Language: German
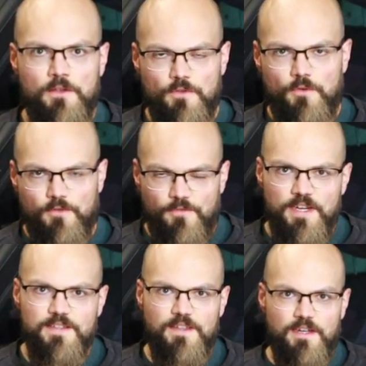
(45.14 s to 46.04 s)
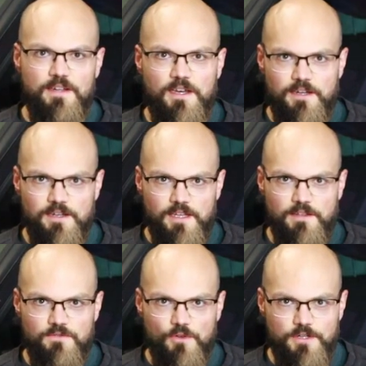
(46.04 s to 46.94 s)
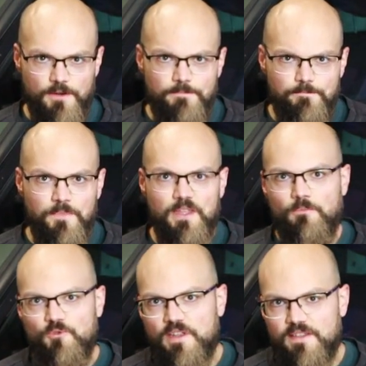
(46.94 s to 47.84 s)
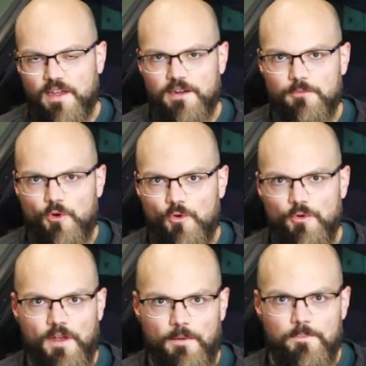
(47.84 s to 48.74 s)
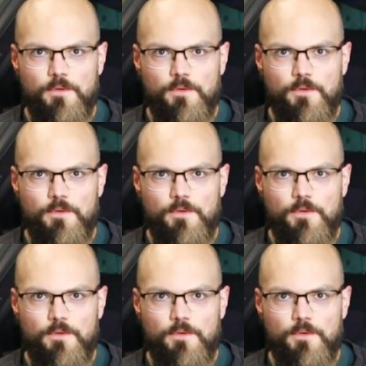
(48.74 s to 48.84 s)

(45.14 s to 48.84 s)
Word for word: So, und wenn es dann daran liegen sollte, dann muss der Zahnriemen auch runter.